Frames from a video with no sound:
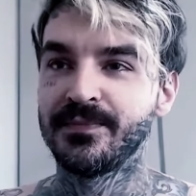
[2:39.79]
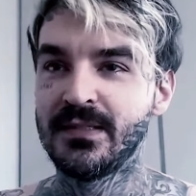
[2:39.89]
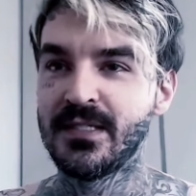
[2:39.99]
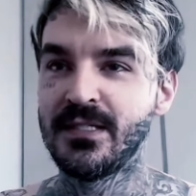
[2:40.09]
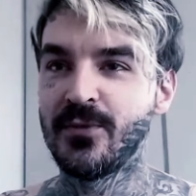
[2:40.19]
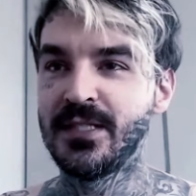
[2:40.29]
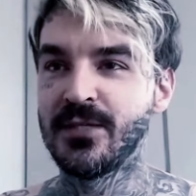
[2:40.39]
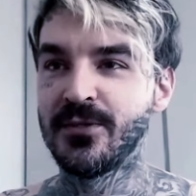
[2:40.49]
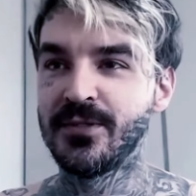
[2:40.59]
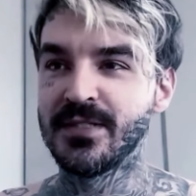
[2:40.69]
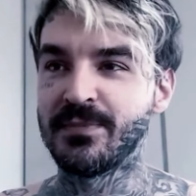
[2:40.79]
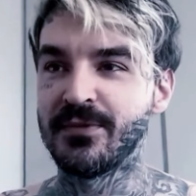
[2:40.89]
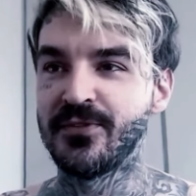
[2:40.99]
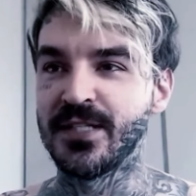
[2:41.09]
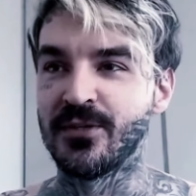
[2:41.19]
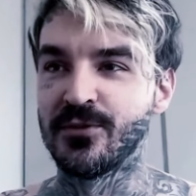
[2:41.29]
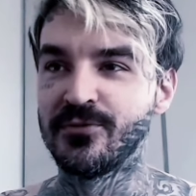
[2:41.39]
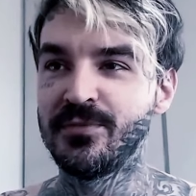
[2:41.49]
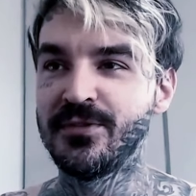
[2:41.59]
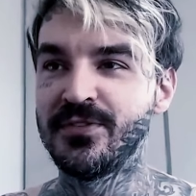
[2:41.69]
58 dá para fritar
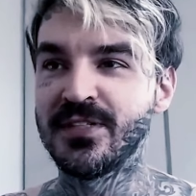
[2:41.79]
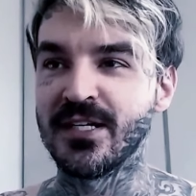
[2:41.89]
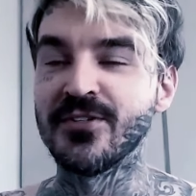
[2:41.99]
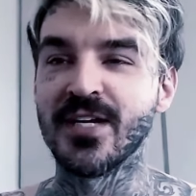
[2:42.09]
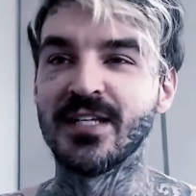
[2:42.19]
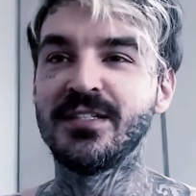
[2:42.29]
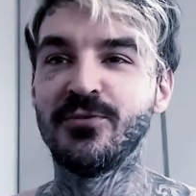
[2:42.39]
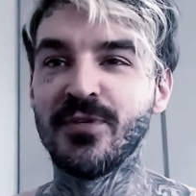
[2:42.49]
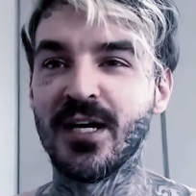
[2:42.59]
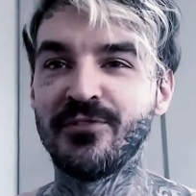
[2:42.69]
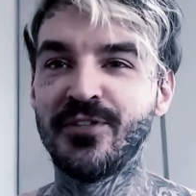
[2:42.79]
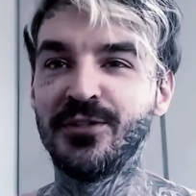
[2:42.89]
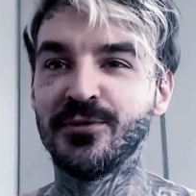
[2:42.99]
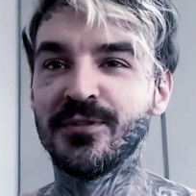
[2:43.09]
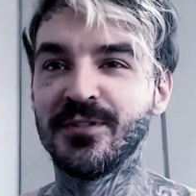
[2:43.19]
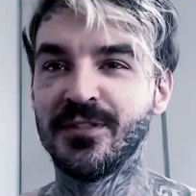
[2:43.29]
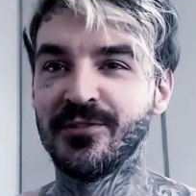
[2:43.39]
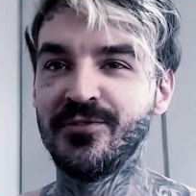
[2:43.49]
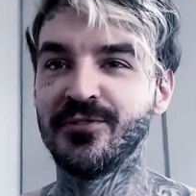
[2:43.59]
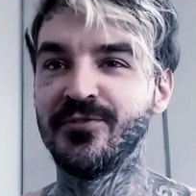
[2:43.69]
ovo e bife na calçada e um cara fritou.
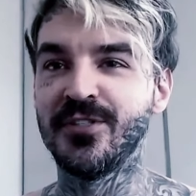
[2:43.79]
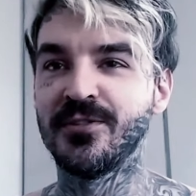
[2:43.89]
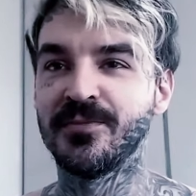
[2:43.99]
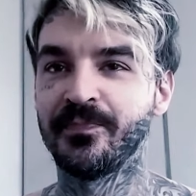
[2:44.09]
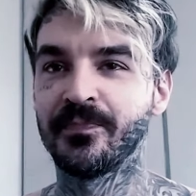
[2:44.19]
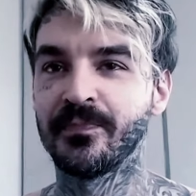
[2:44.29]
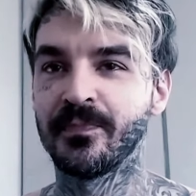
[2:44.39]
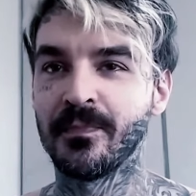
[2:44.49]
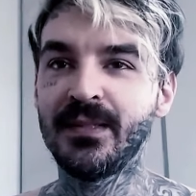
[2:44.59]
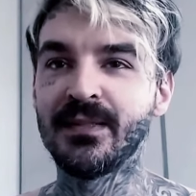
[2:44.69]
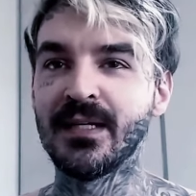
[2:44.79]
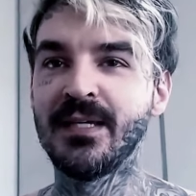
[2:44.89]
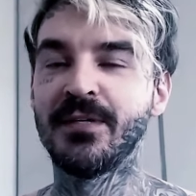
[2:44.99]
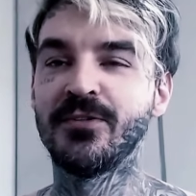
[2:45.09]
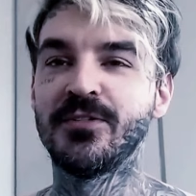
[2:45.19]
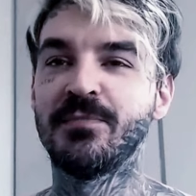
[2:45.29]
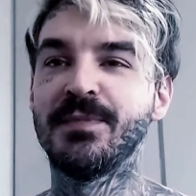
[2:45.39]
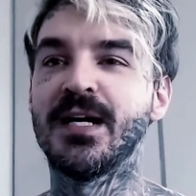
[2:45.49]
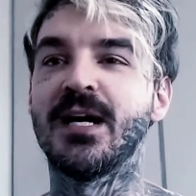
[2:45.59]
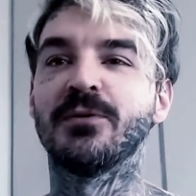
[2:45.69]
Eu vi um vídeo. Tá lembrando de
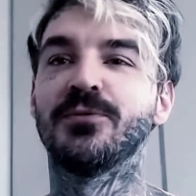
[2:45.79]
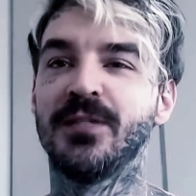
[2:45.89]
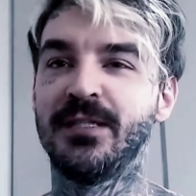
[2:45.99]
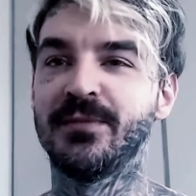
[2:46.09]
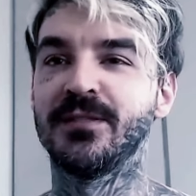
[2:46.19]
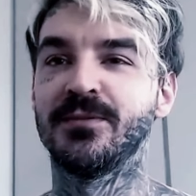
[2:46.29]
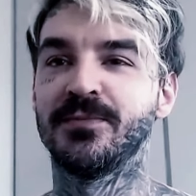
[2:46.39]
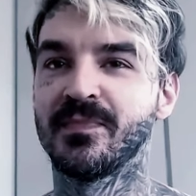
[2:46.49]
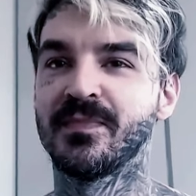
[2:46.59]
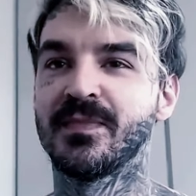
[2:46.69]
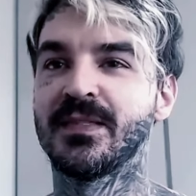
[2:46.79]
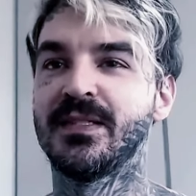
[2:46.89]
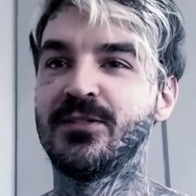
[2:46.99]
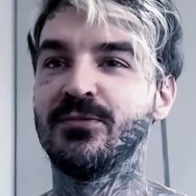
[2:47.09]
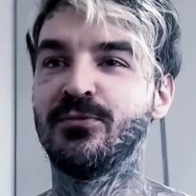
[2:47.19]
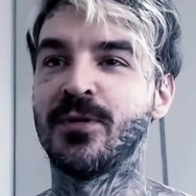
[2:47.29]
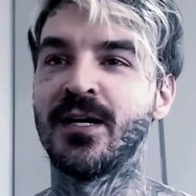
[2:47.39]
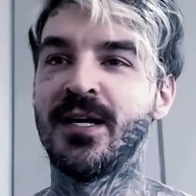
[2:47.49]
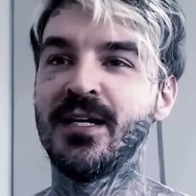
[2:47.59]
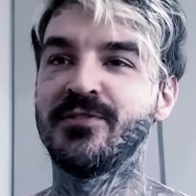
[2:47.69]
beber água? Tô lembrando. Se um
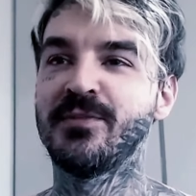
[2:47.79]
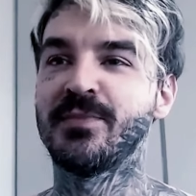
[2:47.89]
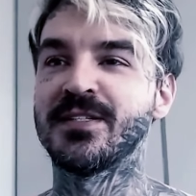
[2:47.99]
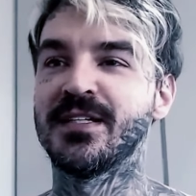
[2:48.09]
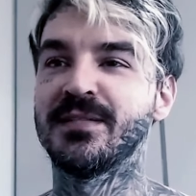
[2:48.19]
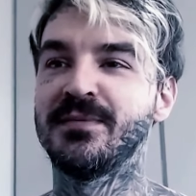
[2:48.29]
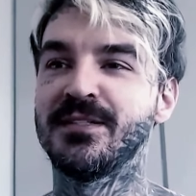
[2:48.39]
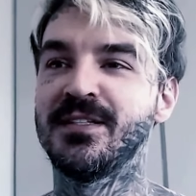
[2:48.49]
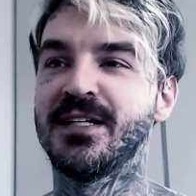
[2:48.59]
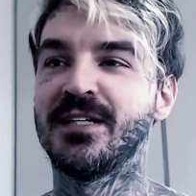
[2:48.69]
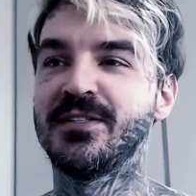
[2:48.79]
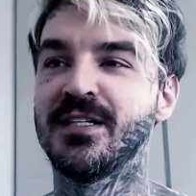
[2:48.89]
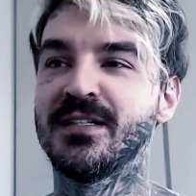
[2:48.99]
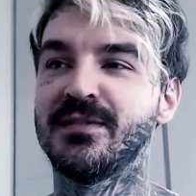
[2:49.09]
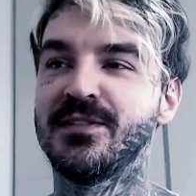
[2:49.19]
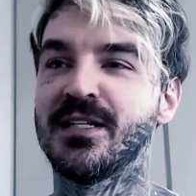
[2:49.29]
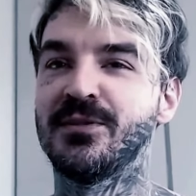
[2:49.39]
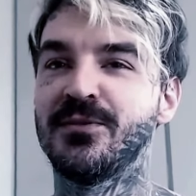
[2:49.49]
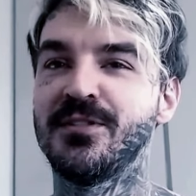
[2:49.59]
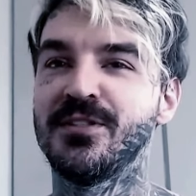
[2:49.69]
tuareg vem passar na minha cidade reclama de
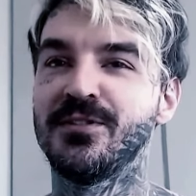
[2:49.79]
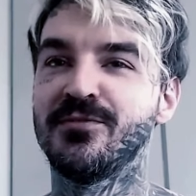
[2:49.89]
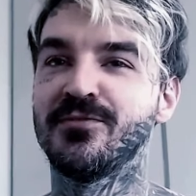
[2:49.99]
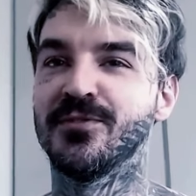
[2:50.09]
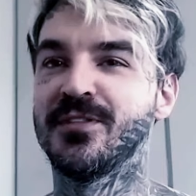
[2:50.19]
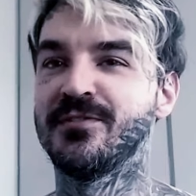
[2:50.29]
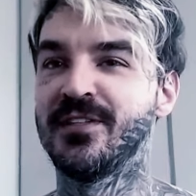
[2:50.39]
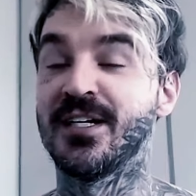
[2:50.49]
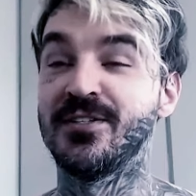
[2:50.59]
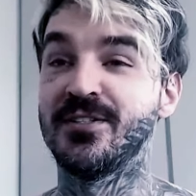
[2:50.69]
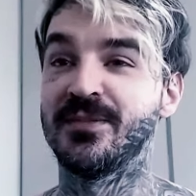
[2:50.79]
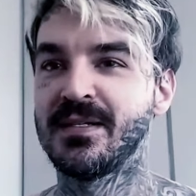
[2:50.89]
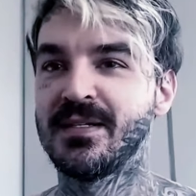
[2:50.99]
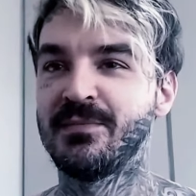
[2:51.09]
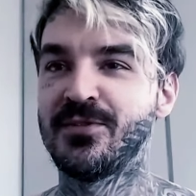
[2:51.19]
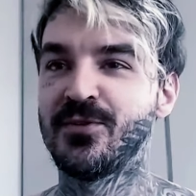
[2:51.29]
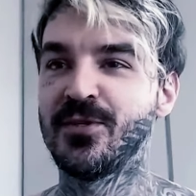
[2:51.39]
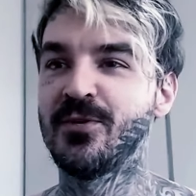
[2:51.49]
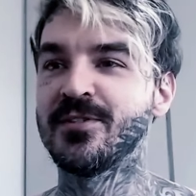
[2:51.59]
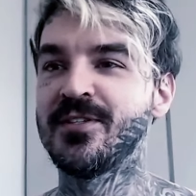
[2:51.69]
calor, diz que não volta, é verdade. Pessoa
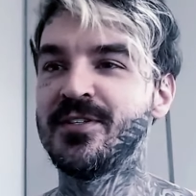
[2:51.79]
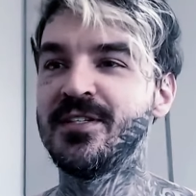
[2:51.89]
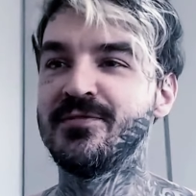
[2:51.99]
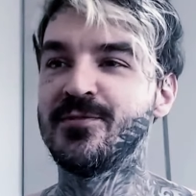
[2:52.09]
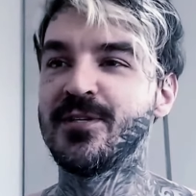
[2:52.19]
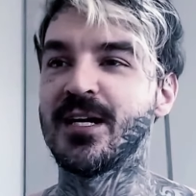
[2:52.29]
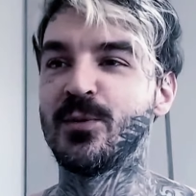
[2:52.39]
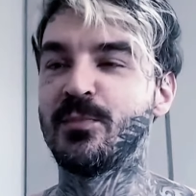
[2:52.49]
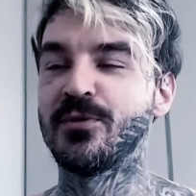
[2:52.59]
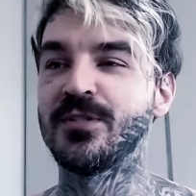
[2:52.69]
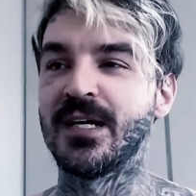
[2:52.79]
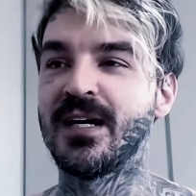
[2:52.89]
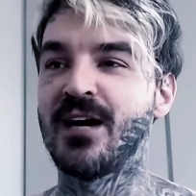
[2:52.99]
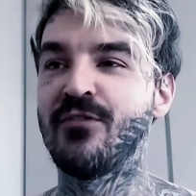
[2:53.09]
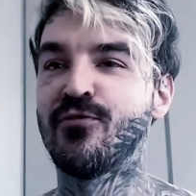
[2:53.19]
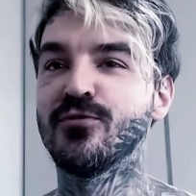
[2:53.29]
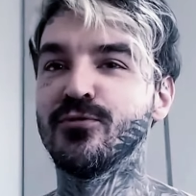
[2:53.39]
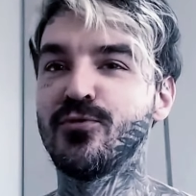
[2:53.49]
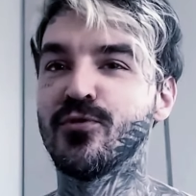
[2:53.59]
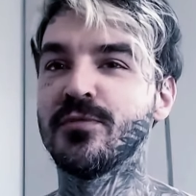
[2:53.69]
que gosta desse nível de calor pode tacar fogo
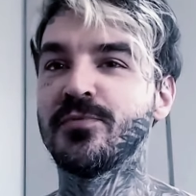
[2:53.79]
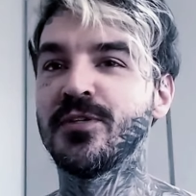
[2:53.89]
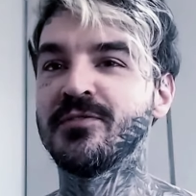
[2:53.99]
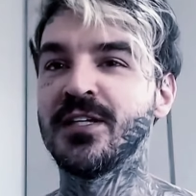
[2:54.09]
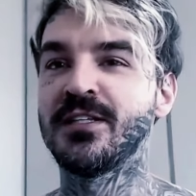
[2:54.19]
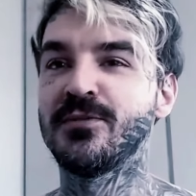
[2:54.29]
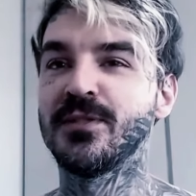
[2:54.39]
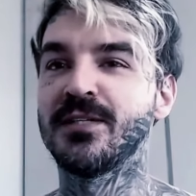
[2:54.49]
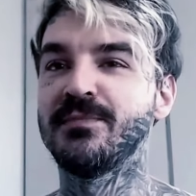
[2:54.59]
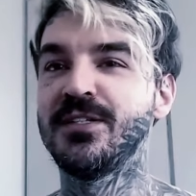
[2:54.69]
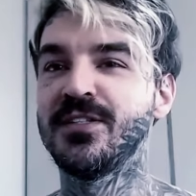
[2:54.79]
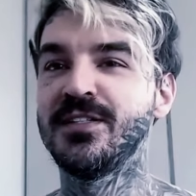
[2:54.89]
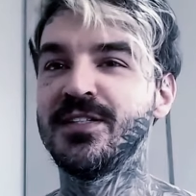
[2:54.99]
no corpo que vai tranquilamente nem